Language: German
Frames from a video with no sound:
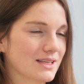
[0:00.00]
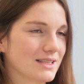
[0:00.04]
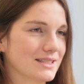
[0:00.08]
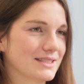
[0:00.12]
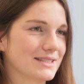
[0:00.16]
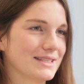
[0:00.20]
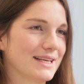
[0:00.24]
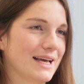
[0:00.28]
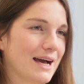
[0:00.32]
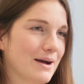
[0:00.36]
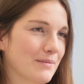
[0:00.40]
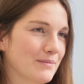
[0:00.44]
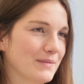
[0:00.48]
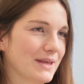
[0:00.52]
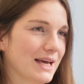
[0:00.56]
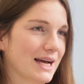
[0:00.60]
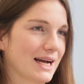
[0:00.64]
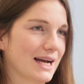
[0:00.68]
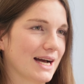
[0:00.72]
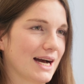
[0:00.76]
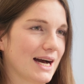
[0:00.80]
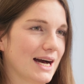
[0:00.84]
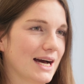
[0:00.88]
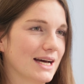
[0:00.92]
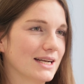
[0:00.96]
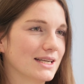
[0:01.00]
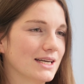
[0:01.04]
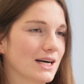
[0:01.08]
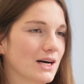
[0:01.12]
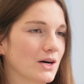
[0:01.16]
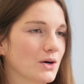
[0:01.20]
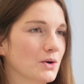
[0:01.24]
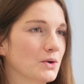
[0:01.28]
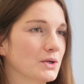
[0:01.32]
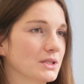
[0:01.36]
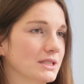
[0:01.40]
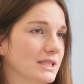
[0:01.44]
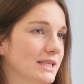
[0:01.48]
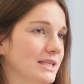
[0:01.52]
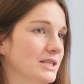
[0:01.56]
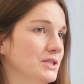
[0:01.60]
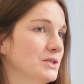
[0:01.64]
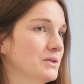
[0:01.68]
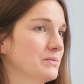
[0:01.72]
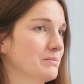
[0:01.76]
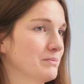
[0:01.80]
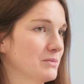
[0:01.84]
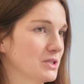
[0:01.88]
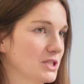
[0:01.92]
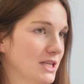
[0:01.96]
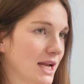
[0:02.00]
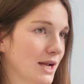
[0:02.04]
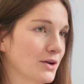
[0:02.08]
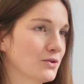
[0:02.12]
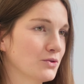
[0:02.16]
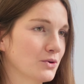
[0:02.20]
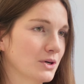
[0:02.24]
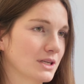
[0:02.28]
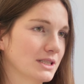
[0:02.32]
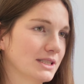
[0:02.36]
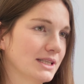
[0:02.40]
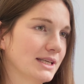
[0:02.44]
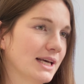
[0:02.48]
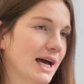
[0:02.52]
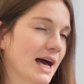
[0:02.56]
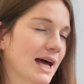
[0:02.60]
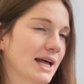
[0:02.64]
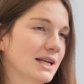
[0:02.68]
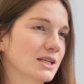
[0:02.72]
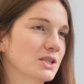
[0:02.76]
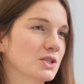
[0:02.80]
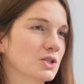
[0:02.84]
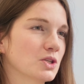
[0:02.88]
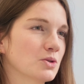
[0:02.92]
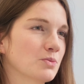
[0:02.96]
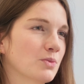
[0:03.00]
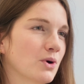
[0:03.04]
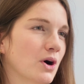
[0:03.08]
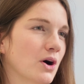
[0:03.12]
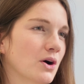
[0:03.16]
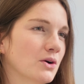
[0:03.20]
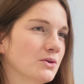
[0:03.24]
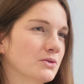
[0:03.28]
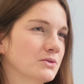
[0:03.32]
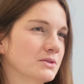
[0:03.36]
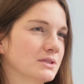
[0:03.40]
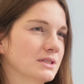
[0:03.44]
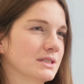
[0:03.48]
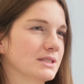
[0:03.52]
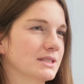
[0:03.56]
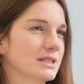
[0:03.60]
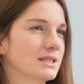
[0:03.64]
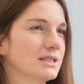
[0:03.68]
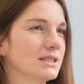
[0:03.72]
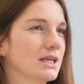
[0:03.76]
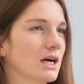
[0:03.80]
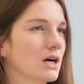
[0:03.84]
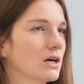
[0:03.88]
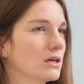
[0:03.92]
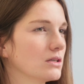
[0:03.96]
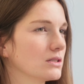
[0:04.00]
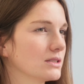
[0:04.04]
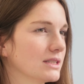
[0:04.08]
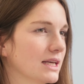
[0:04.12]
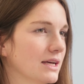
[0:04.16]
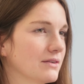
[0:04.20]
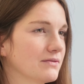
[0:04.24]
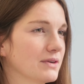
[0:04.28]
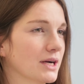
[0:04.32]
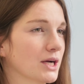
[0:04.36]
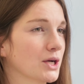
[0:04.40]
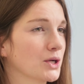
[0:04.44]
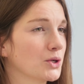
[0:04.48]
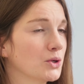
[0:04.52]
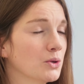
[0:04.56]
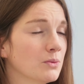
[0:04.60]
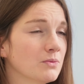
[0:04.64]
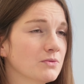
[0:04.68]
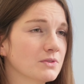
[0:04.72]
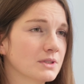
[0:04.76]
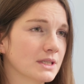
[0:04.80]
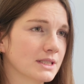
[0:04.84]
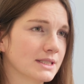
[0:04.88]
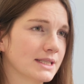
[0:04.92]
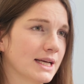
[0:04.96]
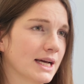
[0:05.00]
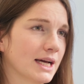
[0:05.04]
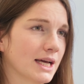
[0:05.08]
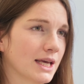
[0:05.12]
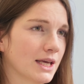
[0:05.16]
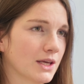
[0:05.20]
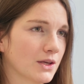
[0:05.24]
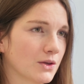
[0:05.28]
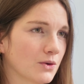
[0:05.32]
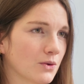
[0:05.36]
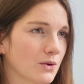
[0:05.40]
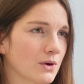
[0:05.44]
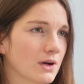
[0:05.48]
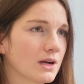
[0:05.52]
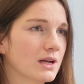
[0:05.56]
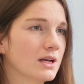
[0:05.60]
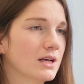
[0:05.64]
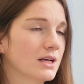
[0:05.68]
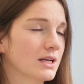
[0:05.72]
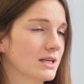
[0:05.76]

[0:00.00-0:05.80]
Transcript: Sie haben ja gerade auch den Standort hier angesprochen und Sie sind ja auch sehr verknüpft in der Region.